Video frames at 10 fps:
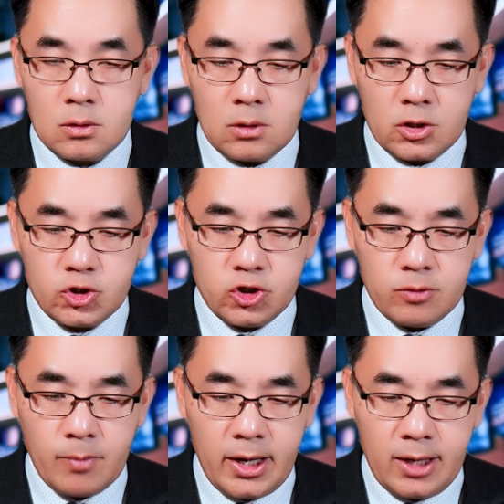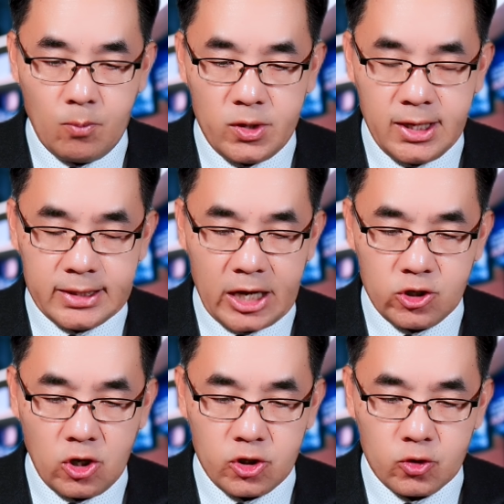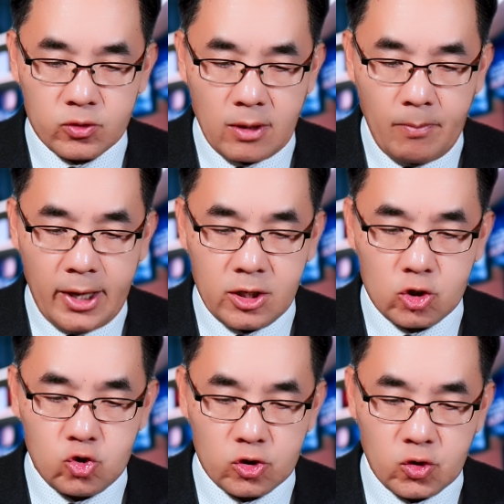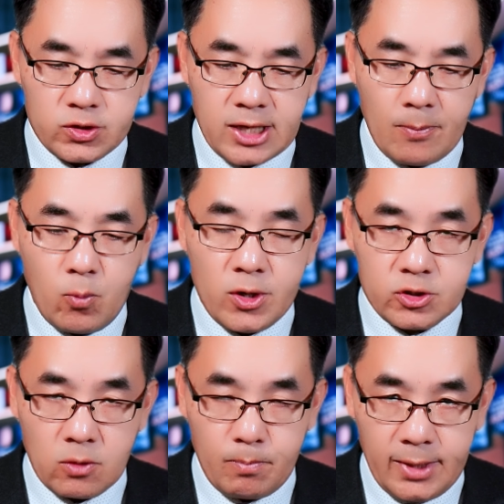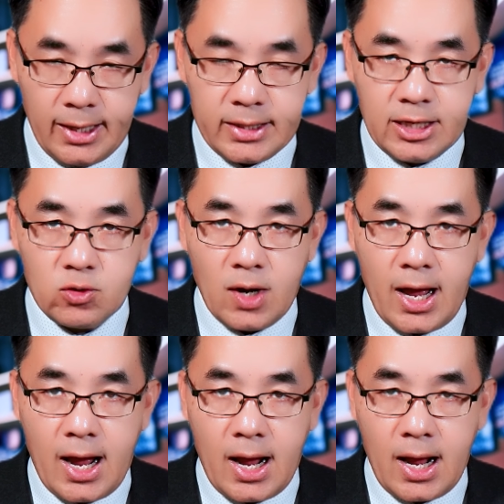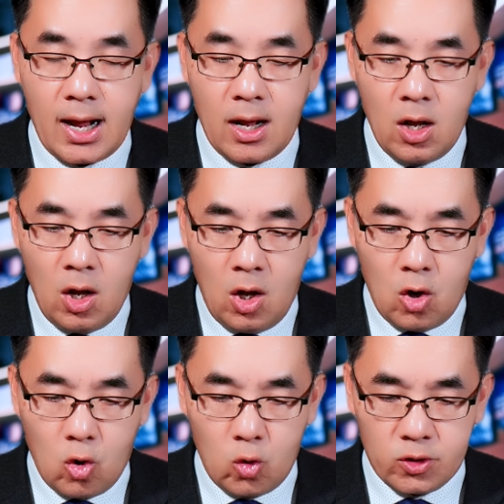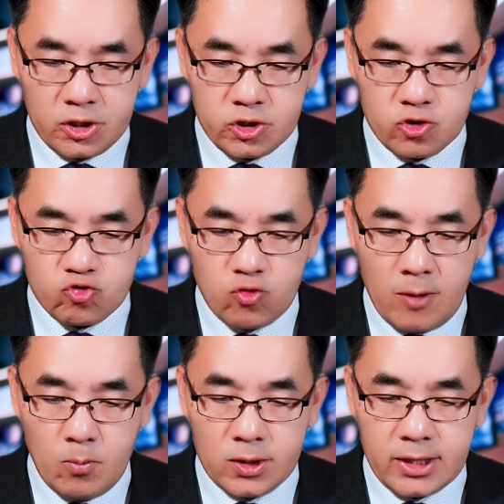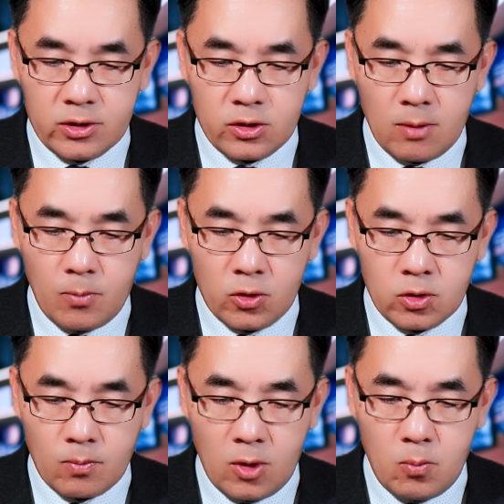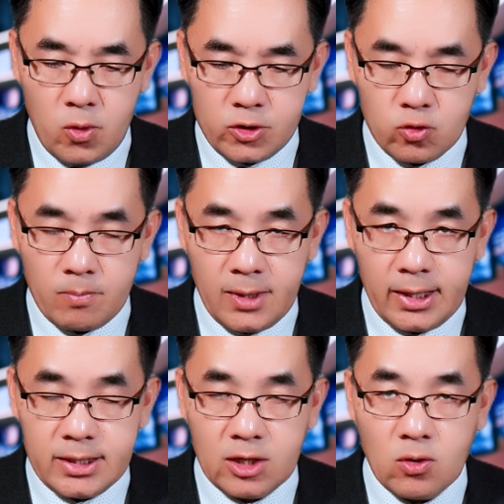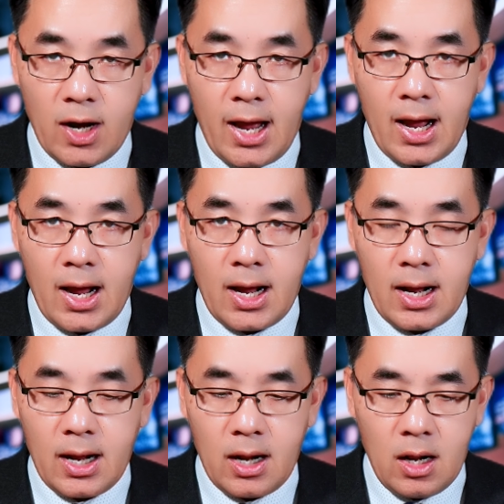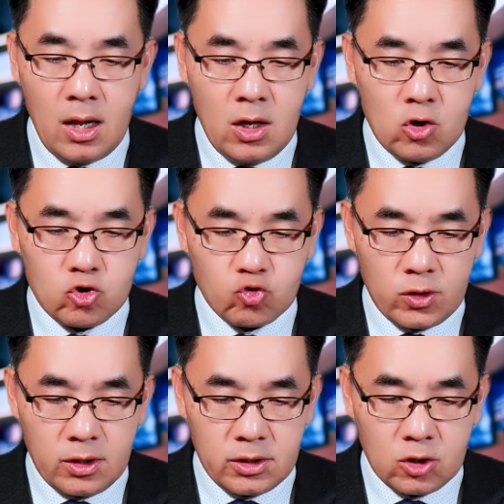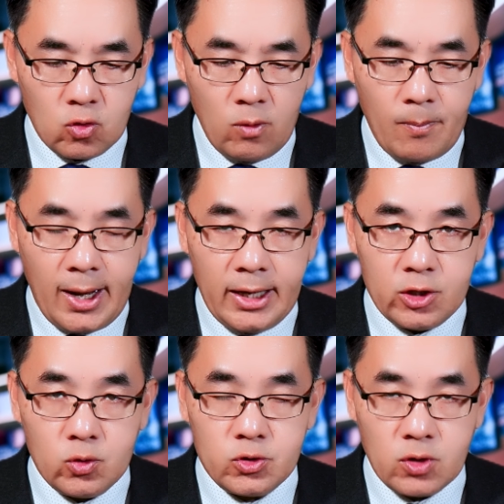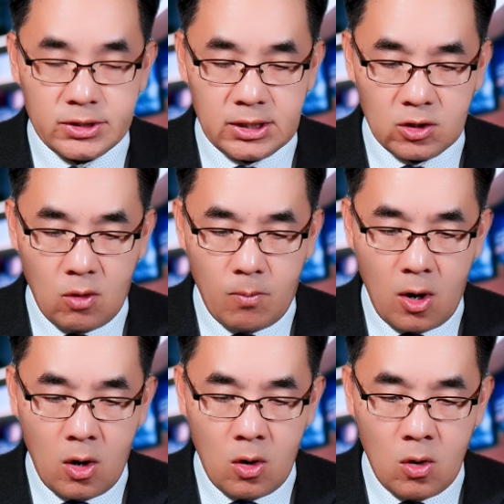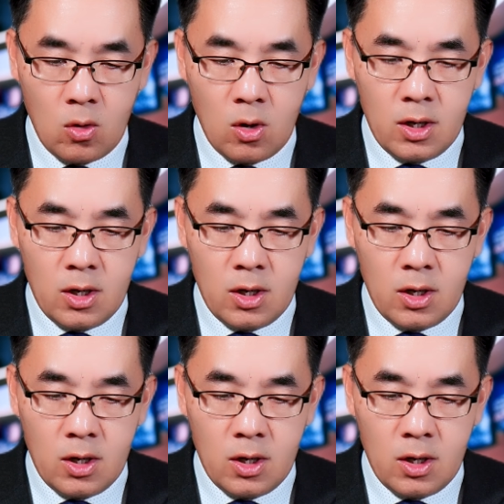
thao chư hưởng Biden muốn nhà tàn thọ nhớ rồi tầm bên giờ chua chậu xa bốn trăm million nhân đô la, bù thao chư Trump muốn tàn thọ giờ bao chậu bao bốn trăm million nhân đô la, chuẩn thời nhớ rồi lúa bé hiện đôi sống trên ngọc lo,